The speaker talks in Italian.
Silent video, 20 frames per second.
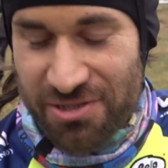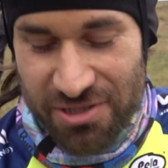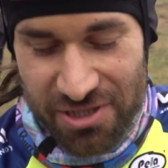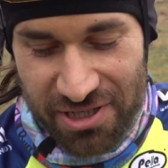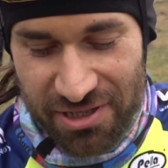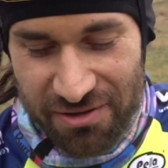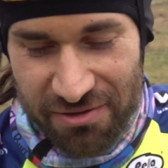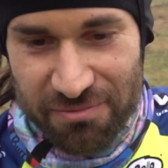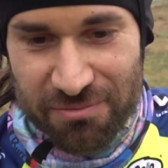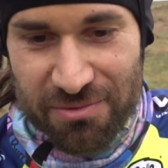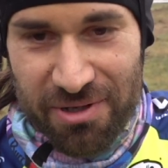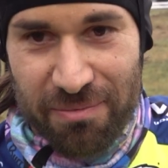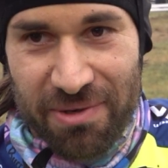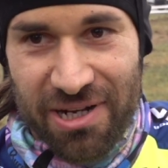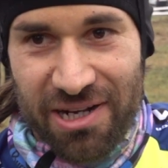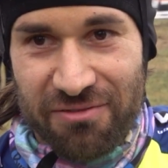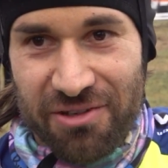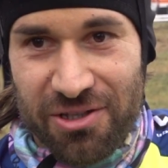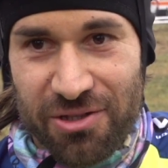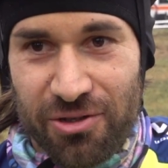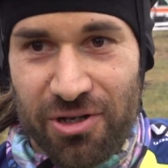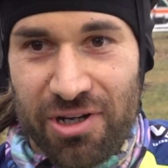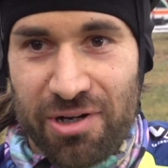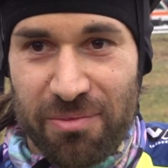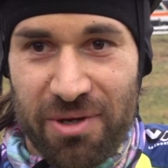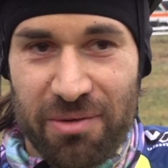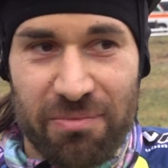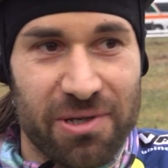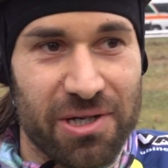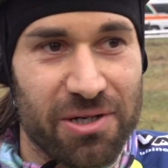Sì, una bella vittoria, un
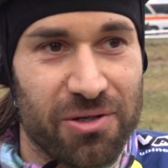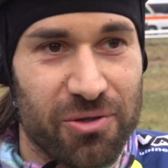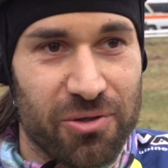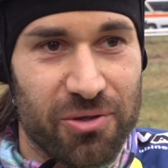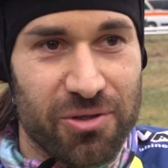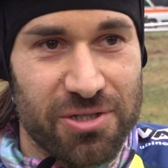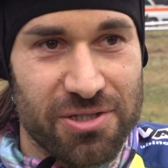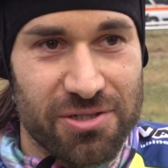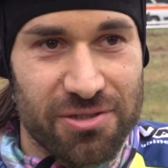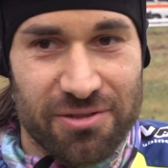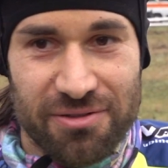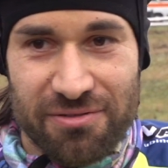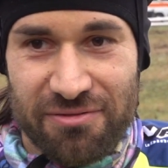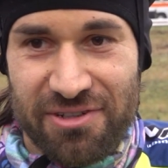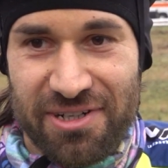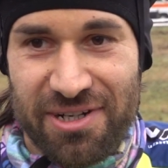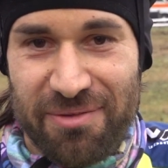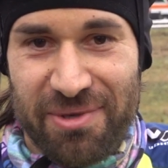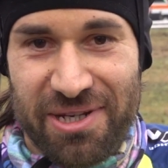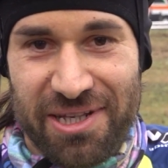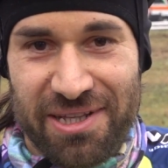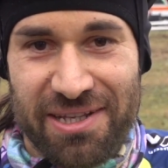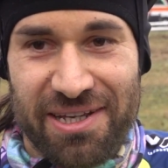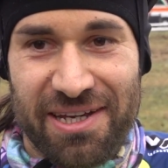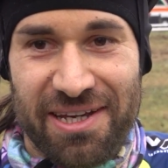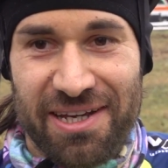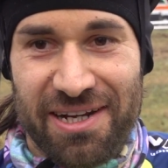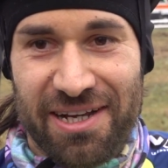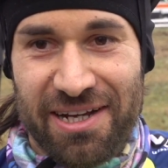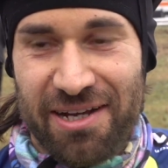bel percorso,
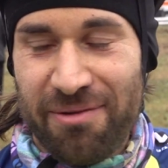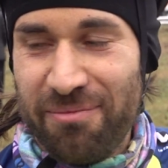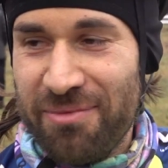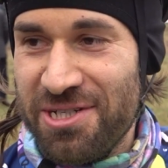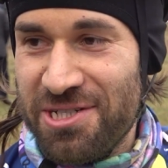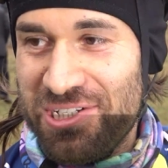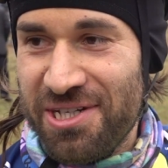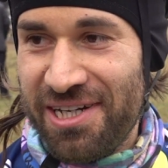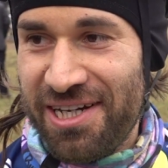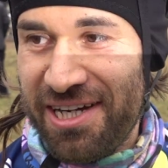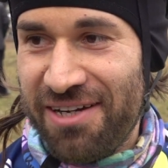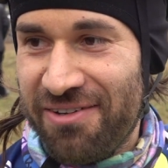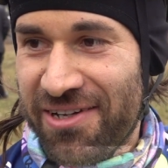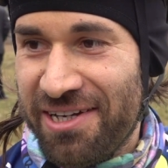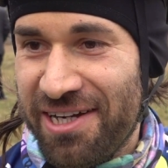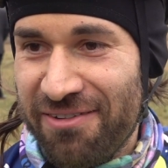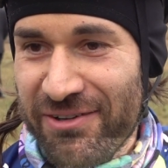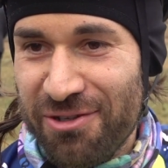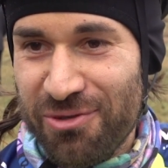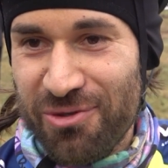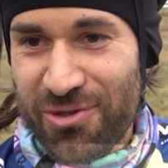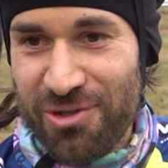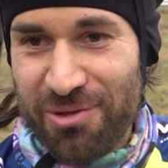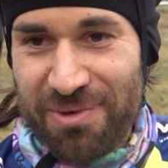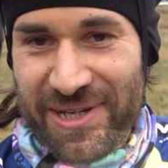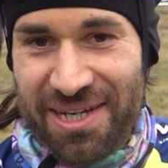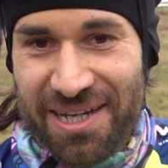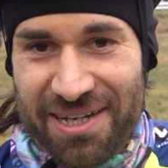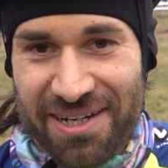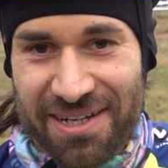finalmente la gamba girava, andava tutto
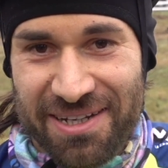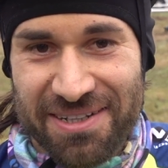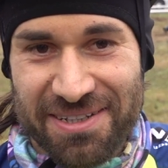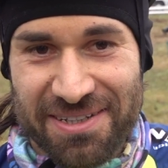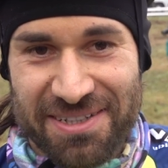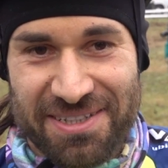bene